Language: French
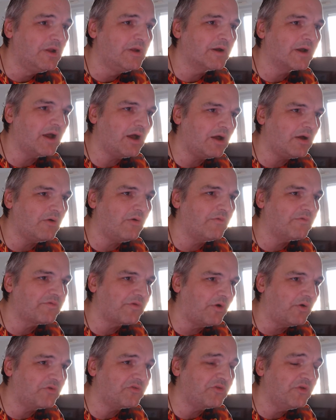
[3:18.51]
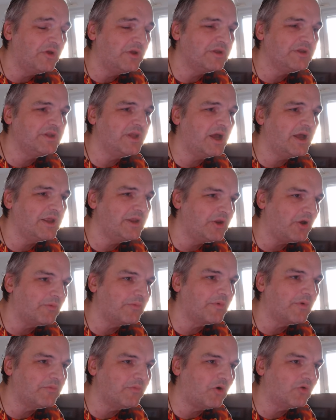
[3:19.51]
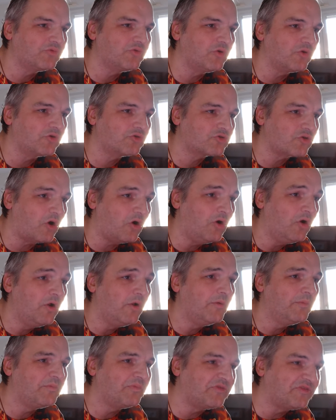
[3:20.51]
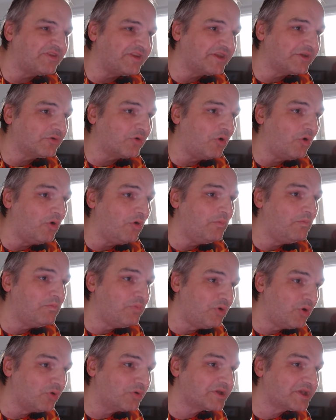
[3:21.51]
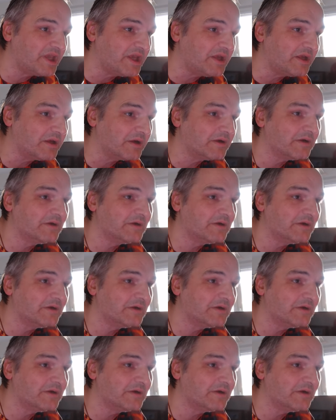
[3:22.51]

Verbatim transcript: Car en France, il y a énormément de gens psycho-bloqués.